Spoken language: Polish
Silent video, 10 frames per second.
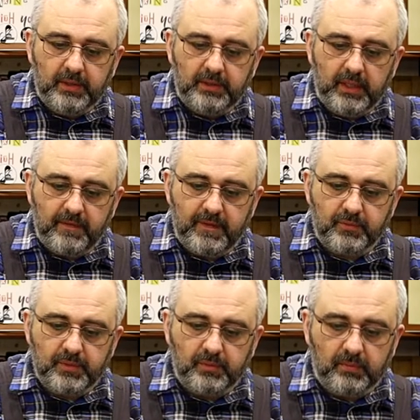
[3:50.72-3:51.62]
Nie wiem,
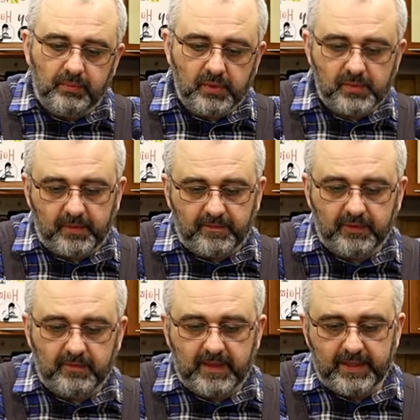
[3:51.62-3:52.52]
czym to było
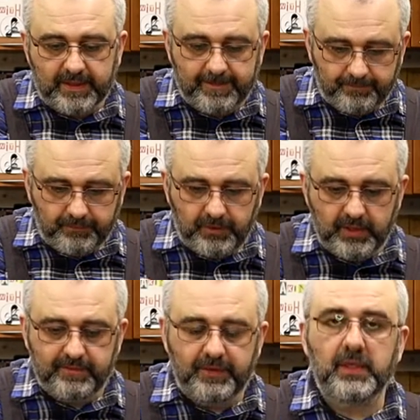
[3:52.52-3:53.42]
spowodowane,
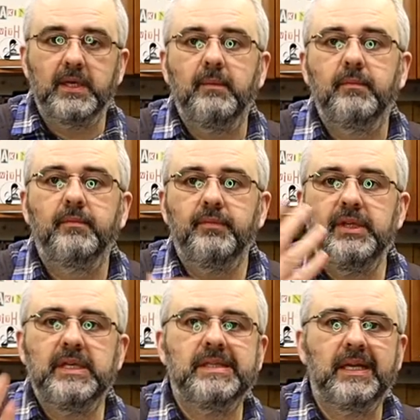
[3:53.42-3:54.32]
nie wnikam,
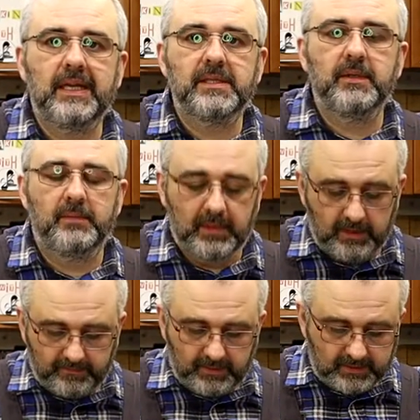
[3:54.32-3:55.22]
nie znalazłem,
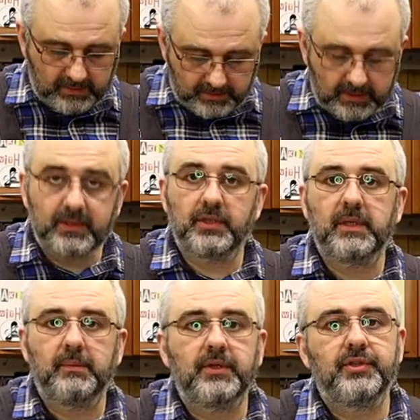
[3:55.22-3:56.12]
więc nie będę gdzieś
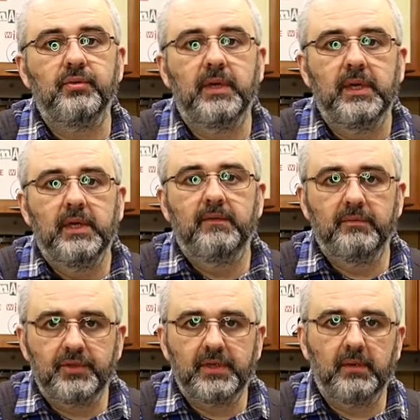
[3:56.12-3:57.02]
tam na siłę
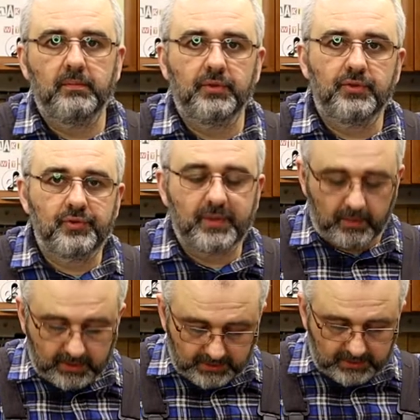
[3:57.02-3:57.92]
wymyślał bądź szukał
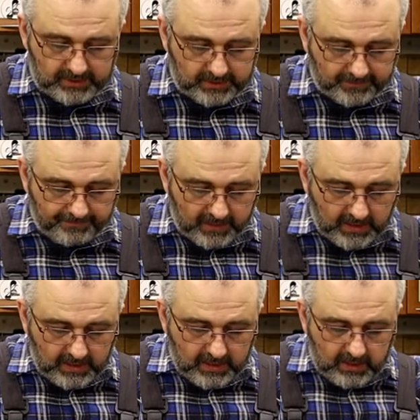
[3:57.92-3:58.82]
jakiejś ceny.
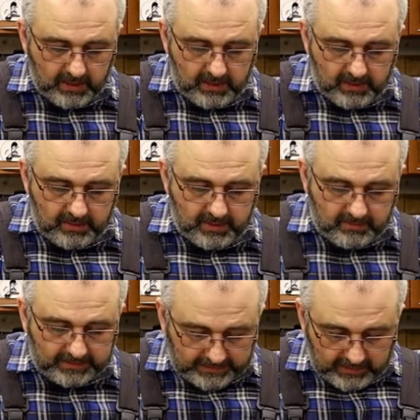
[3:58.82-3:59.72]
E,
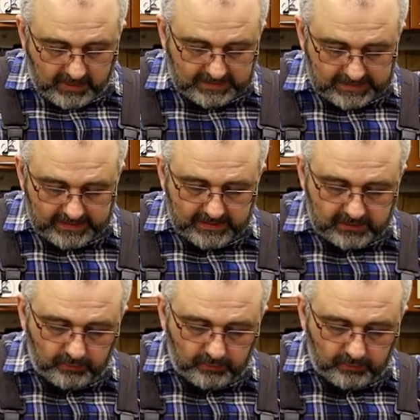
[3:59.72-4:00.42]
materiał HCS,